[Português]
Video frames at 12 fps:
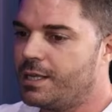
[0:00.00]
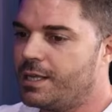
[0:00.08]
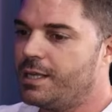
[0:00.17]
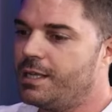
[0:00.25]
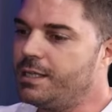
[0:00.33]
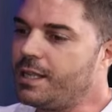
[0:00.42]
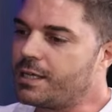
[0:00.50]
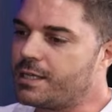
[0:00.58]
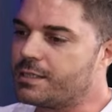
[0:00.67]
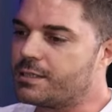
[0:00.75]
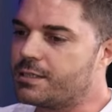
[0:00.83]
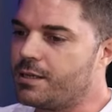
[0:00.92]
E na
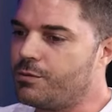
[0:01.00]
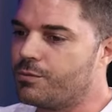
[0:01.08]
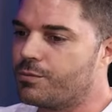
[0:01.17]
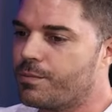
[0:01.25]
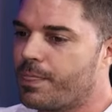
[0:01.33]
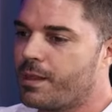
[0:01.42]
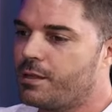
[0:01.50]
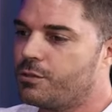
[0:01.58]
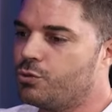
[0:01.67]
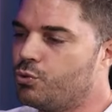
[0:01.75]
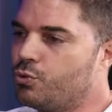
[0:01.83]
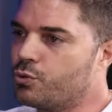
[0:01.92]
questão
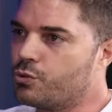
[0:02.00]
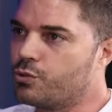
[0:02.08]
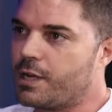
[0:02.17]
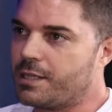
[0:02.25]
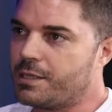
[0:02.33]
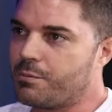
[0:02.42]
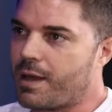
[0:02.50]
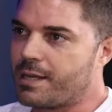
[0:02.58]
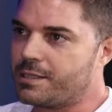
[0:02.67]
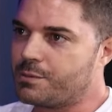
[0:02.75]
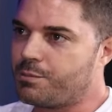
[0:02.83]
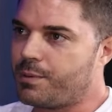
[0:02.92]
do uso de
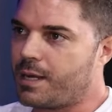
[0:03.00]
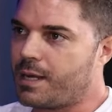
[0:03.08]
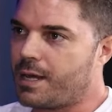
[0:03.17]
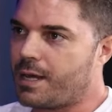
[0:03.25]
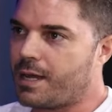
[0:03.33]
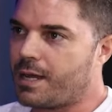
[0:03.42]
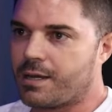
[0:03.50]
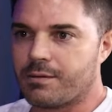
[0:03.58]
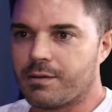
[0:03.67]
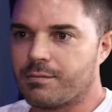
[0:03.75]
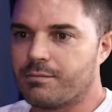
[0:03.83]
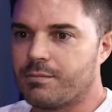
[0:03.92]
animais para
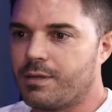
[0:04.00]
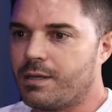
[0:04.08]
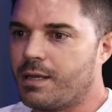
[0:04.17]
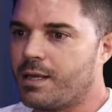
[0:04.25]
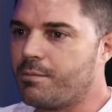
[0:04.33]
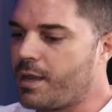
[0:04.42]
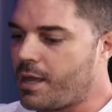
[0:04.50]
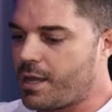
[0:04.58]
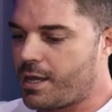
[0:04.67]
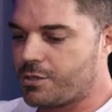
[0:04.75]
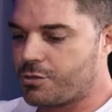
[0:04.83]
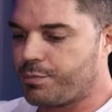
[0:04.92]

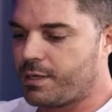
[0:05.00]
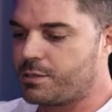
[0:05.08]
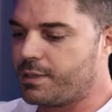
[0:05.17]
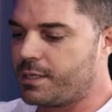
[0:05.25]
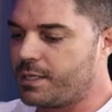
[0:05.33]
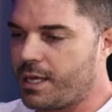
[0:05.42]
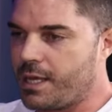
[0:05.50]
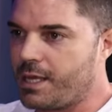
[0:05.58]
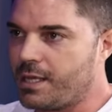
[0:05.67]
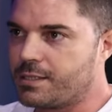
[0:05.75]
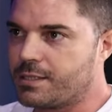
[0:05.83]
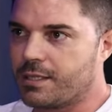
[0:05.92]
remédio, para
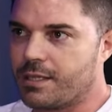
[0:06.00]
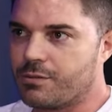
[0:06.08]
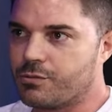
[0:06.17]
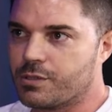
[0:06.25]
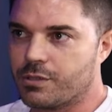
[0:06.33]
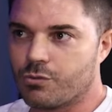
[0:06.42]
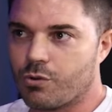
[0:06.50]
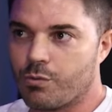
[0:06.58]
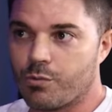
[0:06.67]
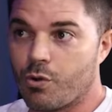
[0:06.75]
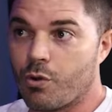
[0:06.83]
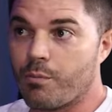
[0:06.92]
experiência, né, usando como
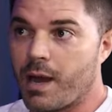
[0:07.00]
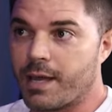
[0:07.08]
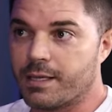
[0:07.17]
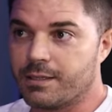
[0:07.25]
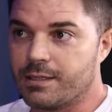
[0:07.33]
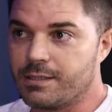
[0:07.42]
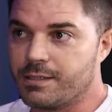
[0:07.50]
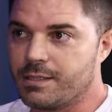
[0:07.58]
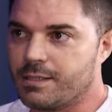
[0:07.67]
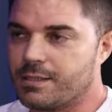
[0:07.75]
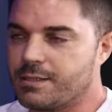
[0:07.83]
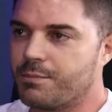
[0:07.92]
cobaia, o que
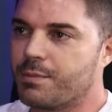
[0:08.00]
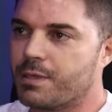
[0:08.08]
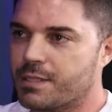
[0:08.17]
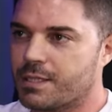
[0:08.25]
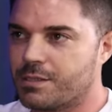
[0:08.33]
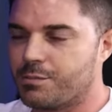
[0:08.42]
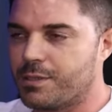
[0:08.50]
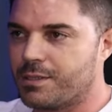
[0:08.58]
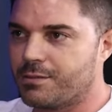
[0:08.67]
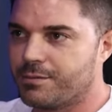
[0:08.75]
você que que pensa a respeito?